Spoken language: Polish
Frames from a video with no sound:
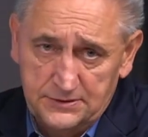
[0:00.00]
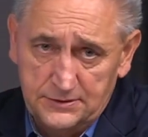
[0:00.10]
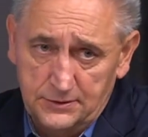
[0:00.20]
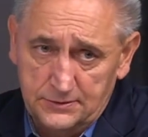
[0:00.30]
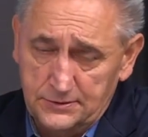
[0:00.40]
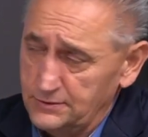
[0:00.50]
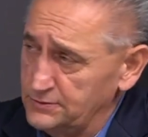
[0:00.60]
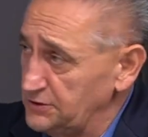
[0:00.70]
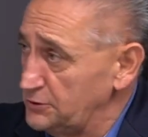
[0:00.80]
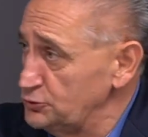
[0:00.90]
co, co,
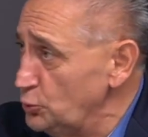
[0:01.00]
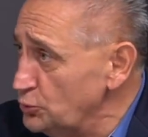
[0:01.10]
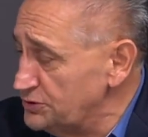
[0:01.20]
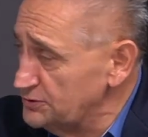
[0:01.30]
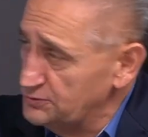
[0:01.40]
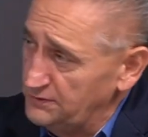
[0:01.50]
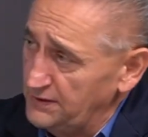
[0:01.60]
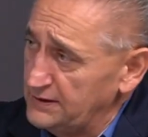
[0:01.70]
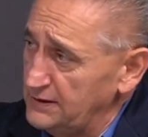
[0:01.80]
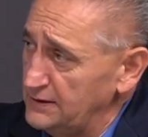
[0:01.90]
co czegoś uczy
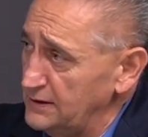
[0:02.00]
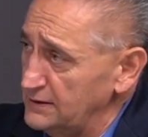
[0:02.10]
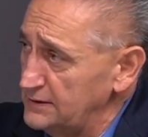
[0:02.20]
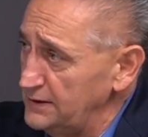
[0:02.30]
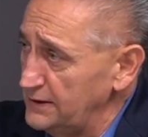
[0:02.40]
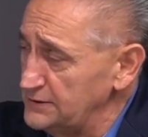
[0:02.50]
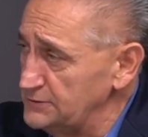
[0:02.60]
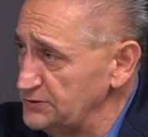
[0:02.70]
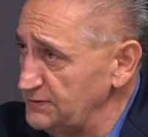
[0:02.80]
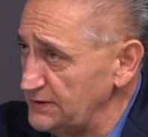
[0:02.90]
człowieka, daje jakieś
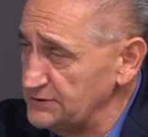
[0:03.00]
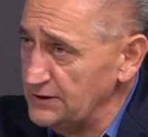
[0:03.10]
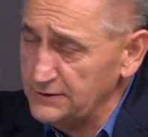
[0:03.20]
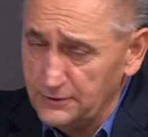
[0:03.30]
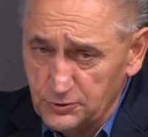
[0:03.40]
doświadczenie.